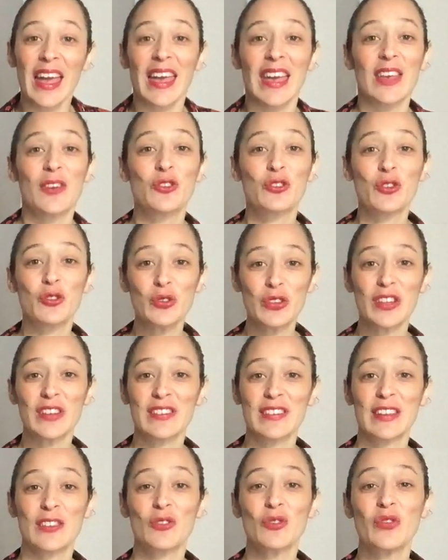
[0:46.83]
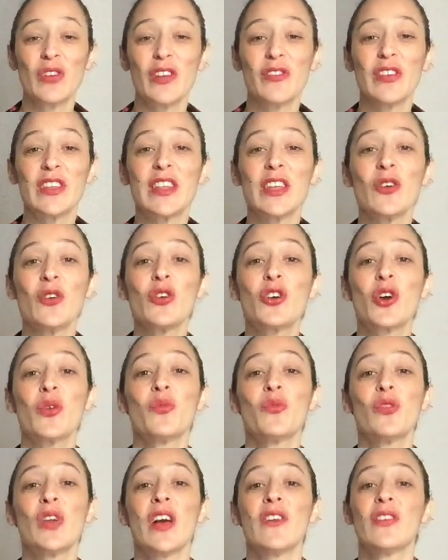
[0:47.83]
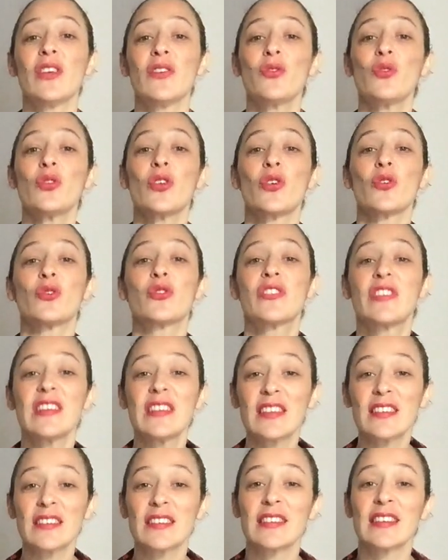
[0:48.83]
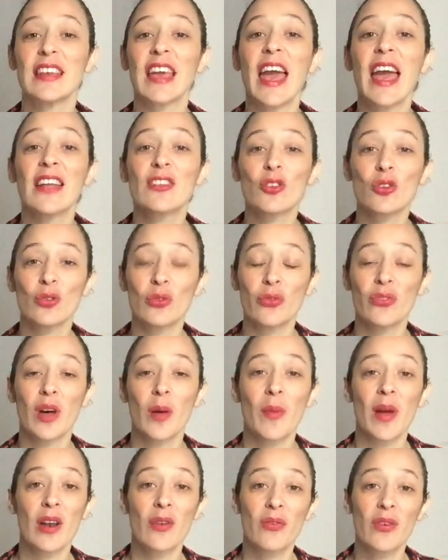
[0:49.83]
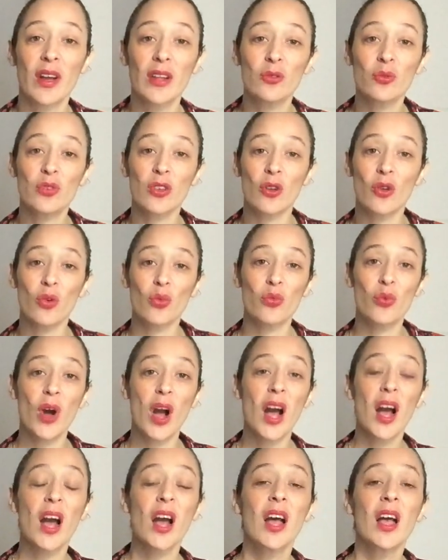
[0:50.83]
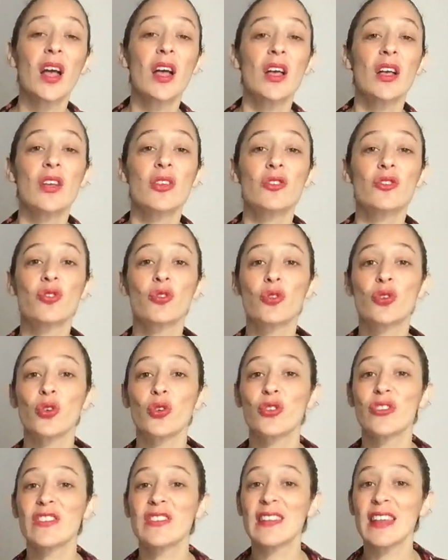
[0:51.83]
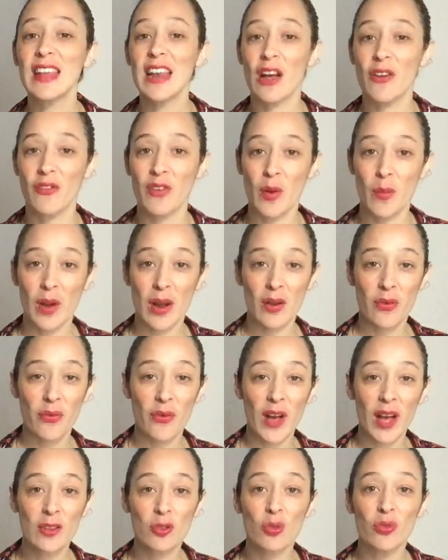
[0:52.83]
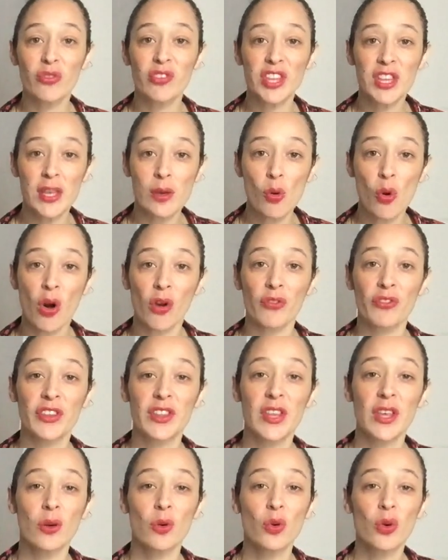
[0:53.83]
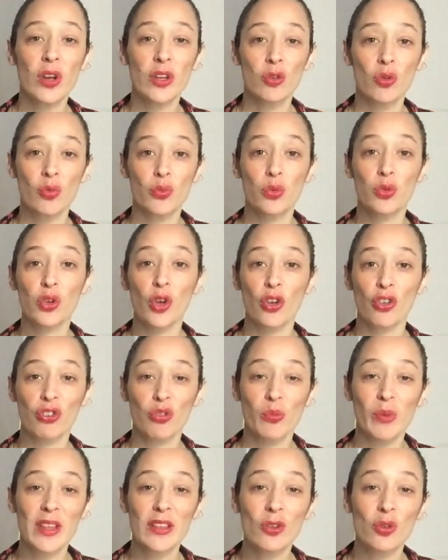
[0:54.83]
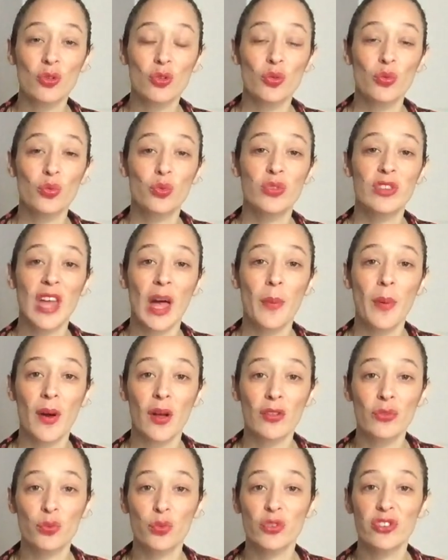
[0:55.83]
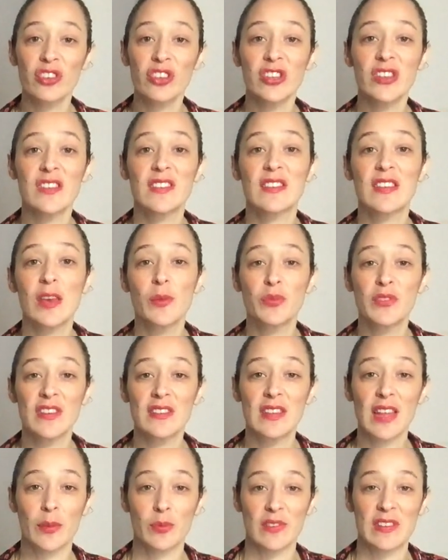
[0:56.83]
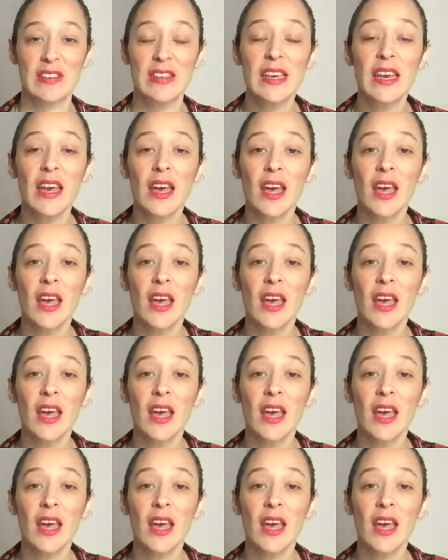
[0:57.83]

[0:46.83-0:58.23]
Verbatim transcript: Et aujourd'hui dans cette nouvelle vidéo, comme vous l'avez vu dans le titre, c'est être une femme alpha, nous allons voir ce que c'est la femme alpha de vidéo en vidéo et de vous transmettre, de vous apprendre, vous initier petit à petit